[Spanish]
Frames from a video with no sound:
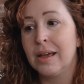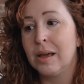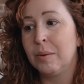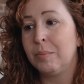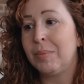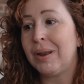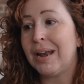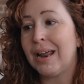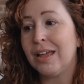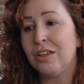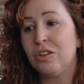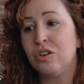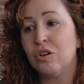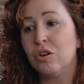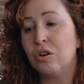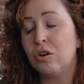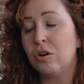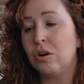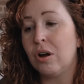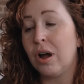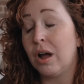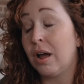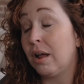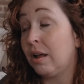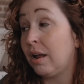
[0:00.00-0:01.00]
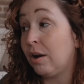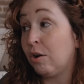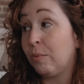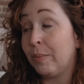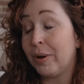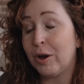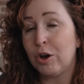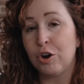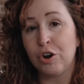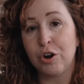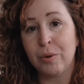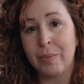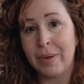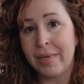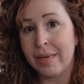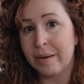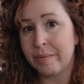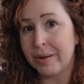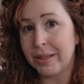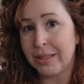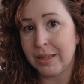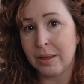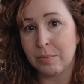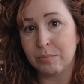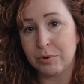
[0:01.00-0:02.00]
Mira, yo a lo mejor no me
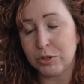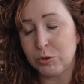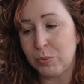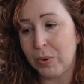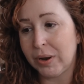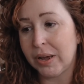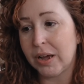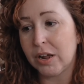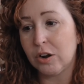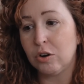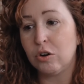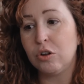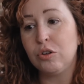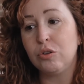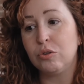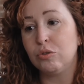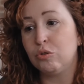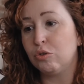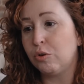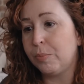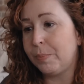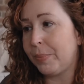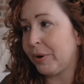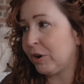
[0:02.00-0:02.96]
daba tiempo a explicarlo en YouTube,